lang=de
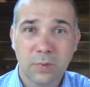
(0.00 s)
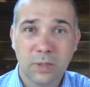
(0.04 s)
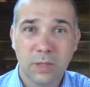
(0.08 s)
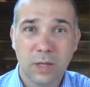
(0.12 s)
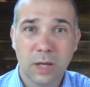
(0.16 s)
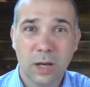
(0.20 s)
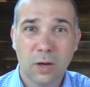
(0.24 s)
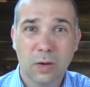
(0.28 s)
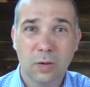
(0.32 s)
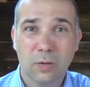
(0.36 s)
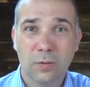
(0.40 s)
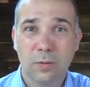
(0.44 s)

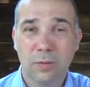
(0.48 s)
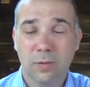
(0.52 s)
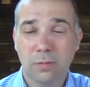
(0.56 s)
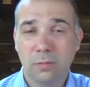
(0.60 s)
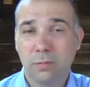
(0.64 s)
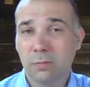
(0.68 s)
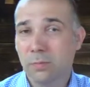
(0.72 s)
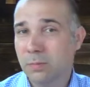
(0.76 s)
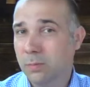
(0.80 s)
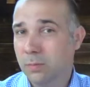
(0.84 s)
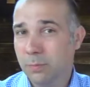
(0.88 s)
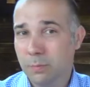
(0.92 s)
die auch
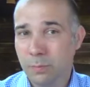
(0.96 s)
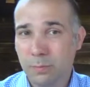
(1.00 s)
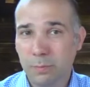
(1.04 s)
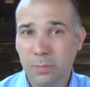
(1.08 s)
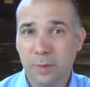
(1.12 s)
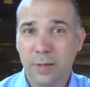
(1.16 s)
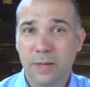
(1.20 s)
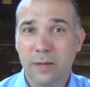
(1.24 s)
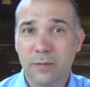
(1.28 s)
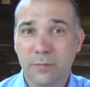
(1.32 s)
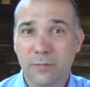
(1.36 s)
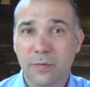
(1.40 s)

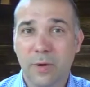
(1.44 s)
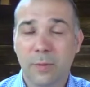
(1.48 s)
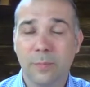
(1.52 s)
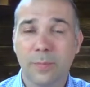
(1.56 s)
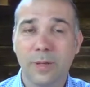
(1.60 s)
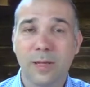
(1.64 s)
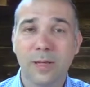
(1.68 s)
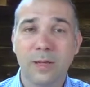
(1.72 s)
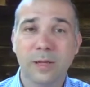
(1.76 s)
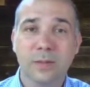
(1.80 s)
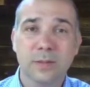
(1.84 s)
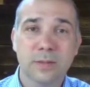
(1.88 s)
in
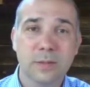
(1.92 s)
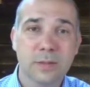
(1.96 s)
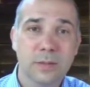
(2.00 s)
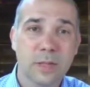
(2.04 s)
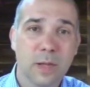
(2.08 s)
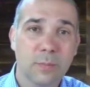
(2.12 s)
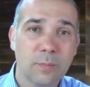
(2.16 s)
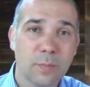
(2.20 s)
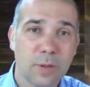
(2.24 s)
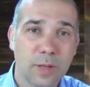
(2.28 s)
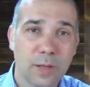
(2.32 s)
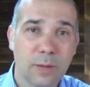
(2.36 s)
Familie
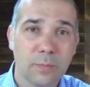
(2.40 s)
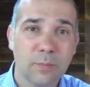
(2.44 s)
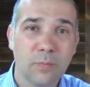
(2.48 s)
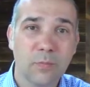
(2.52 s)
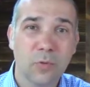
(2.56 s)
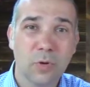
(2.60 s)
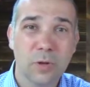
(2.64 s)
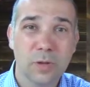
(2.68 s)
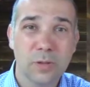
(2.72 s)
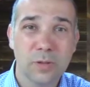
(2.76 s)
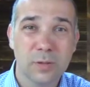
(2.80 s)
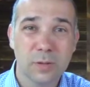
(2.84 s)

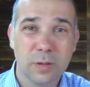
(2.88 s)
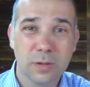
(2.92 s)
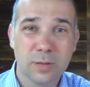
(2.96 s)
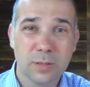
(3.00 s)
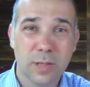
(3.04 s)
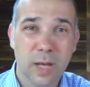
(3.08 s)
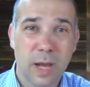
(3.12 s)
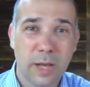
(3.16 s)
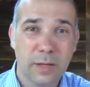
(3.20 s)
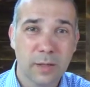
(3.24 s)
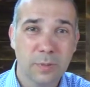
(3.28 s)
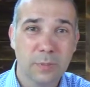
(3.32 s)
zusammenleben wollten,
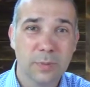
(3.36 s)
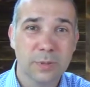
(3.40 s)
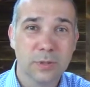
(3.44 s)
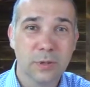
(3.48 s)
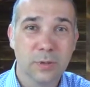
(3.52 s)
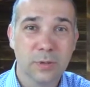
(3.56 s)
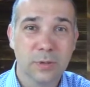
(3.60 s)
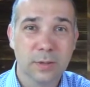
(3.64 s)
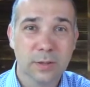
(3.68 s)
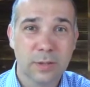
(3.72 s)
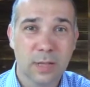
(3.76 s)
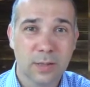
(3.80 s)
jetzt keine
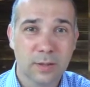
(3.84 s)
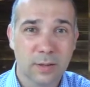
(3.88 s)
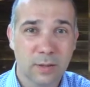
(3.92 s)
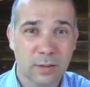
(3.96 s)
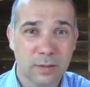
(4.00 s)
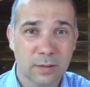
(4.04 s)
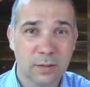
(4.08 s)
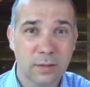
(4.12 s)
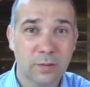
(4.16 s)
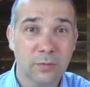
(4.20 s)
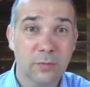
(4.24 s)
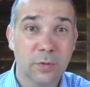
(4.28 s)
besonders
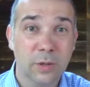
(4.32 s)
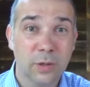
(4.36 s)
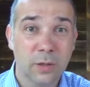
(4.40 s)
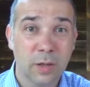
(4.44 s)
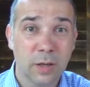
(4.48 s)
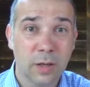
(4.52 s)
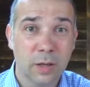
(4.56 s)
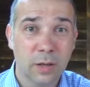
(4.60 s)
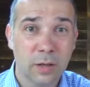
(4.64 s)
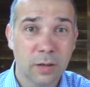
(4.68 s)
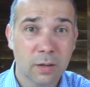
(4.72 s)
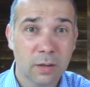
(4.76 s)
attraktive
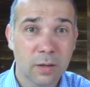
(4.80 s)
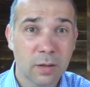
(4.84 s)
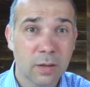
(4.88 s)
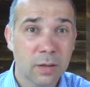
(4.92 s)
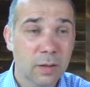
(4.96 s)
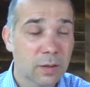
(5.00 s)
Idee.